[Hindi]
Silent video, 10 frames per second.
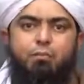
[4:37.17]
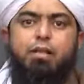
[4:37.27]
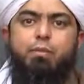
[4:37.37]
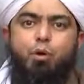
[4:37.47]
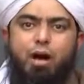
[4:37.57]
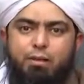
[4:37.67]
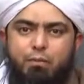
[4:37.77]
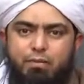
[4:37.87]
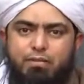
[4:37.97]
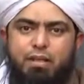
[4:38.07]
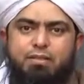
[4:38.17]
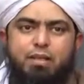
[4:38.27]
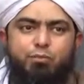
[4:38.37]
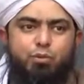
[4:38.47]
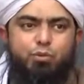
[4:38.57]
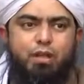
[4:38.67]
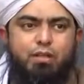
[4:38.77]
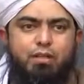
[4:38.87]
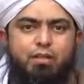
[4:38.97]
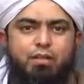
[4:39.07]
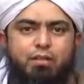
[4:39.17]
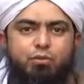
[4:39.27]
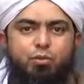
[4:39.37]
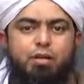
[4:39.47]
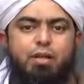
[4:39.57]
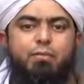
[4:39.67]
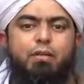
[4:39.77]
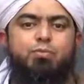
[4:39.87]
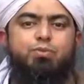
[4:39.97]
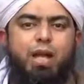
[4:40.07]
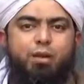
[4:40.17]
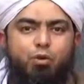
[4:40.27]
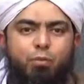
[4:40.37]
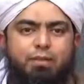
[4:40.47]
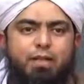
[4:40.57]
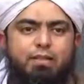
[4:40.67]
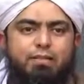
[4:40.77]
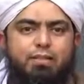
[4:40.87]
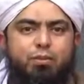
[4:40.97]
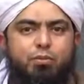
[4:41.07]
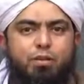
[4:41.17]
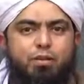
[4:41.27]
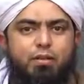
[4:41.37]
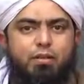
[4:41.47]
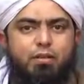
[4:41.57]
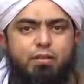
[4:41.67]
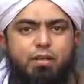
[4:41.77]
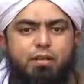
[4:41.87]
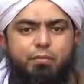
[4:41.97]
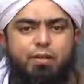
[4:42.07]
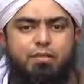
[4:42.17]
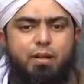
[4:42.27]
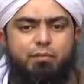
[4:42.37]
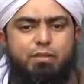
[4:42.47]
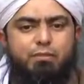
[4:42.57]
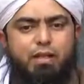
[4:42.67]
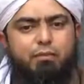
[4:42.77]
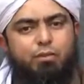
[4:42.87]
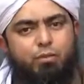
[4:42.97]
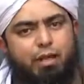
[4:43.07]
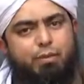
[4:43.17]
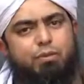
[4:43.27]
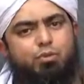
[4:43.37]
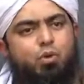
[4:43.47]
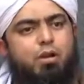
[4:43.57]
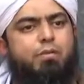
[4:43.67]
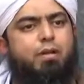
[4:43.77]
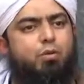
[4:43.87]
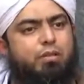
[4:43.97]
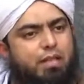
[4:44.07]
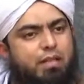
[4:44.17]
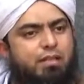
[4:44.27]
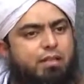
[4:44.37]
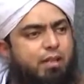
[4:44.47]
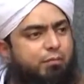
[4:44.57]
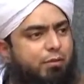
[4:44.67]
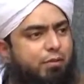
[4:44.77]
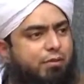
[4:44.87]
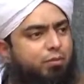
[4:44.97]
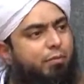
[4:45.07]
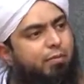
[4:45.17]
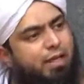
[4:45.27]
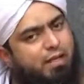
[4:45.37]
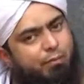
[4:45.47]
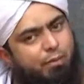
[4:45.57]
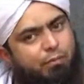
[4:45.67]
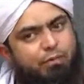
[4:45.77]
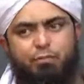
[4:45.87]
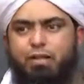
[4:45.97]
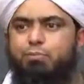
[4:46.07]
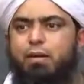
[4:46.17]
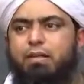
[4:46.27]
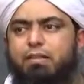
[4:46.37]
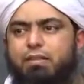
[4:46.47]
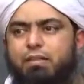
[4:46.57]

बल्कि बुखारी में भी इसका हिस्सा मौजूद है तो उन्होंने कहा मैं तुम जहलों को बताना चाहता हूँ कि नबी इस्लाम के ज़माने में तो हमारे पास दो कपड़े होते ही नहीं थे कि हम नमाज़ तो हम एक कपड़े में भी नमाज़ पढ़ लेते